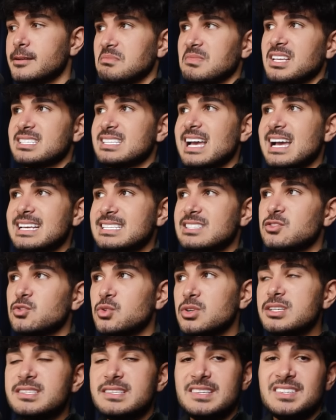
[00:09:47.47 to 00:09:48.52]
Das heißt,
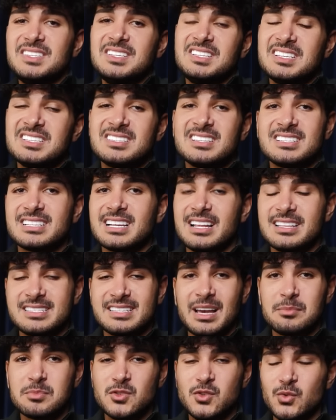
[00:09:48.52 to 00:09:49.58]
durchsichtig ist das Ganze
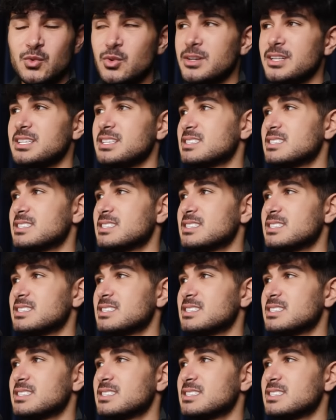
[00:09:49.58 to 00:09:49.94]
absolut nicht.